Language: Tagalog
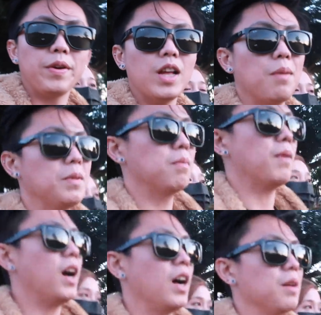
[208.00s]
uuwi na kami ng
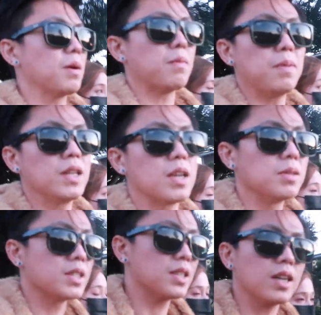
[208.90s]
bahay, magpapalit
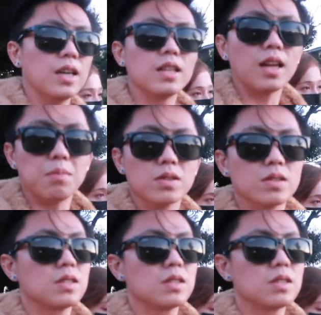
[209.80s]
kami sa sasakyan. Tapos